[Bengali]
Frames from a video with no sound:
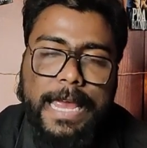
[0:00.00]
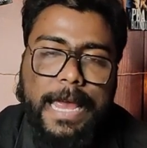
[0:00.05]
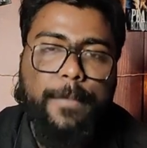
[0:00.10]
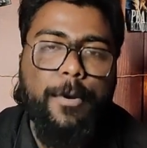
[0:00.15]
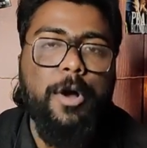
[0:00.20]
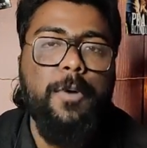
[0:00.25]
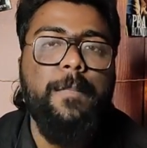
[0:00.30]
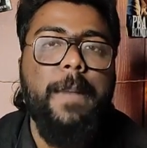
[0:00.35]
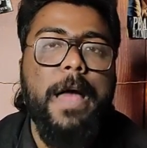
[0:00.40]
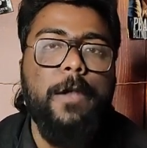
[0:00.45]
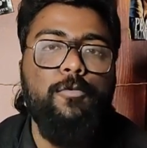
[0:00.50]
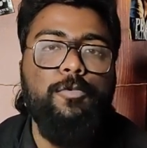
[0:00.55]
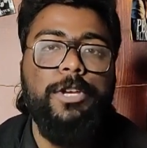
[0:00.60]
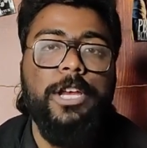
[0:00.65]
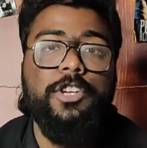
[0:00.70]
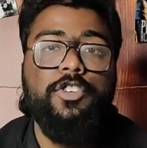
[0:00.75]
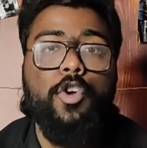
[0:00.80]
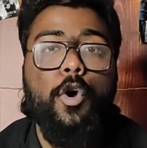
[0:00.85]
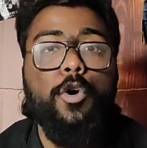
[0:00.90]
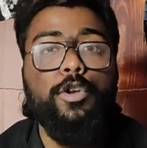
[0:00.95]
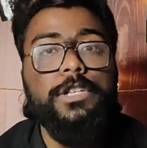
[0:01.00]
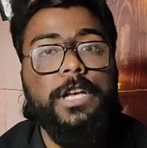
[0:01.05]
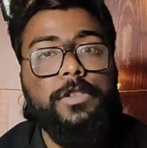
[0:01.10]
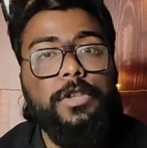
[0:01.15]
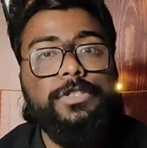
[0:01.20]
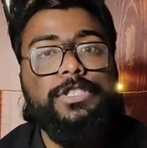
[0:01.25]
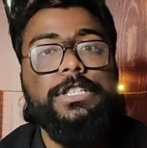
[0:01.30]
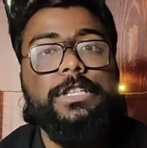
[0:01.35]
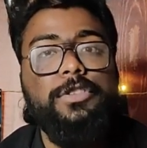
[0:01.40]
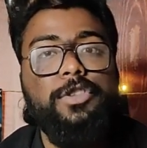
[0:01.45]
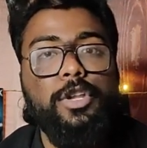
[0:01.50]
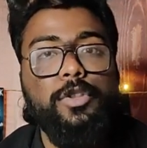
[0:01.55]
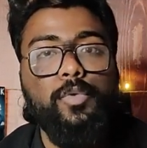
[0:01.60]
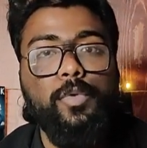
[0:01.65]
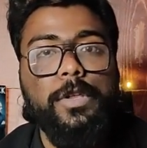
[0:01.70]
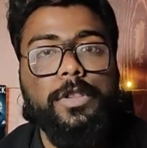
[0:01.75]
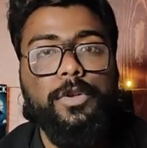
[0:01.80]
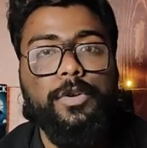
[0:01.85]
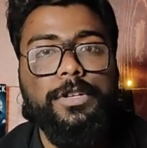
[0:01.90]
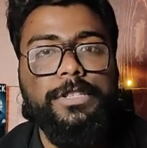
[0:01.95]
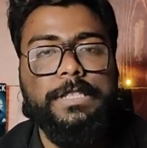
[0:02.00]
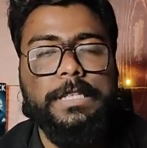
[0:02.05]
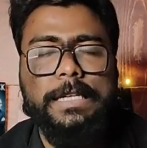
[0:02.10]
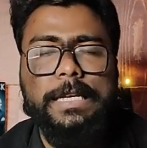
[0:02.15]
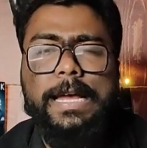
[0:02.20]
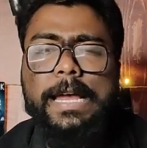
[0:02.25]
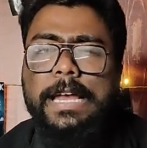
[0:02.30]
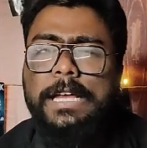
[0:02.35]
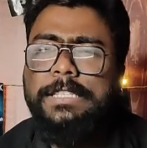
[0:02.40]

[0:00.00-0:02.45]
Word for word: এবং মানুষের সহজাত চিত্র তুলে ধরেছেন